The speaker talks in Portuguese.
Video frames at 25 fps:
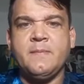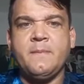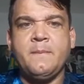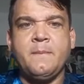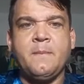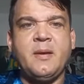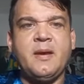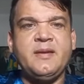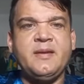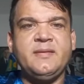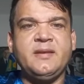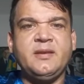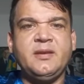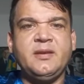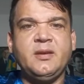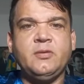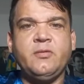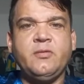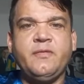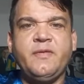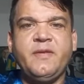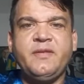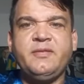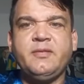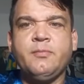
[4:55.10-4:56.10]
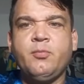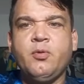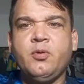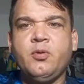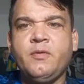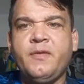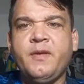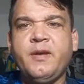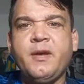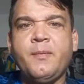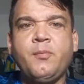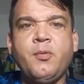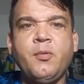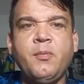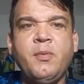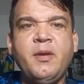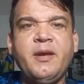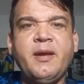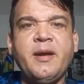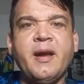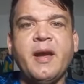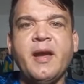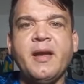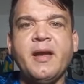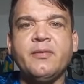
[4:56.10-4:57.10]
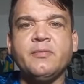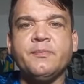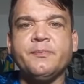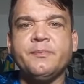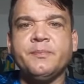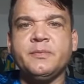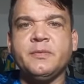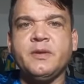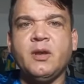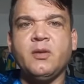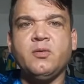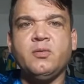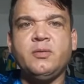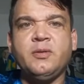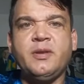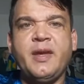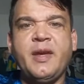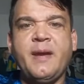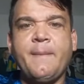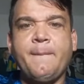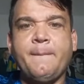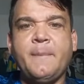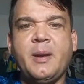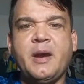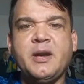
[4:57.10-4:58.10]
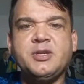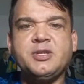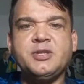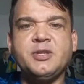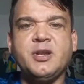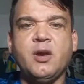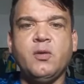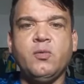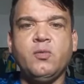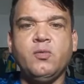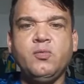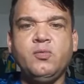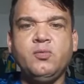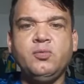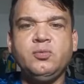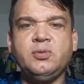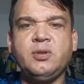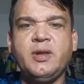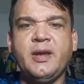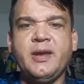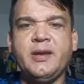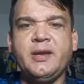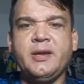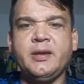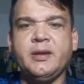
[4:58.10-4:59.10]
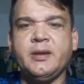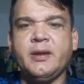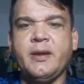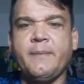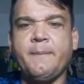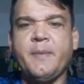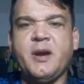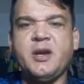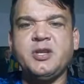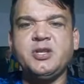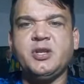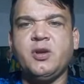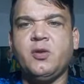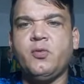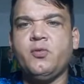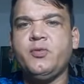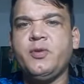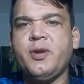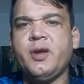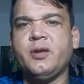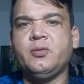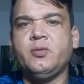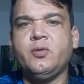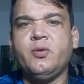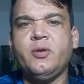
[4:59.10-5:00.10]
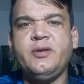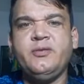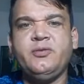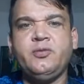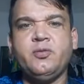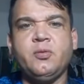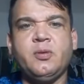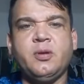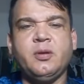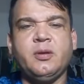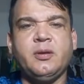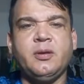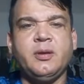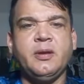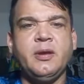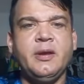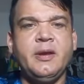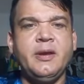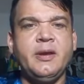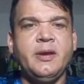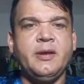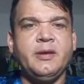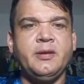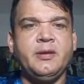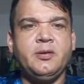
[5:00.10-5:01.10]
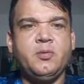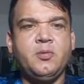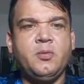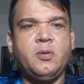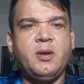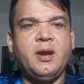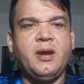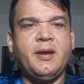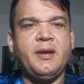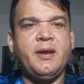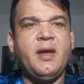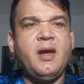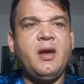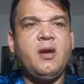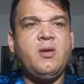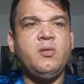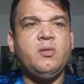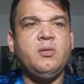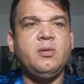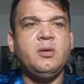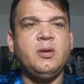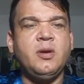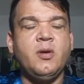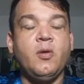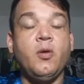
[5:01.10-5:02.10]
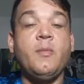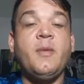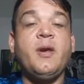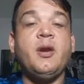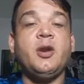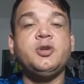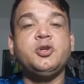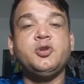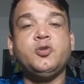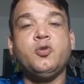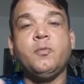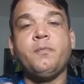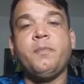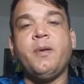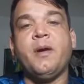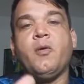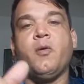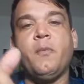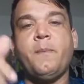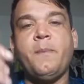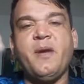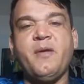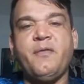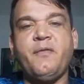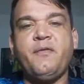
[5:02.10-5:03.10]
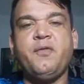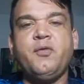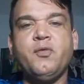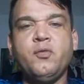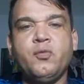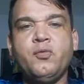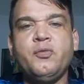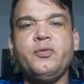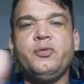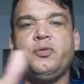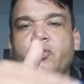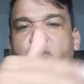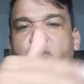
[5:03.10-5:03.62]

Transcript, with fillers: Mas aqui a é do Facebook fica publicado. Então tem a página 1, tem a página 1 e a 2 e o, e o canal ou melhor, desculpa, o perfil 1 e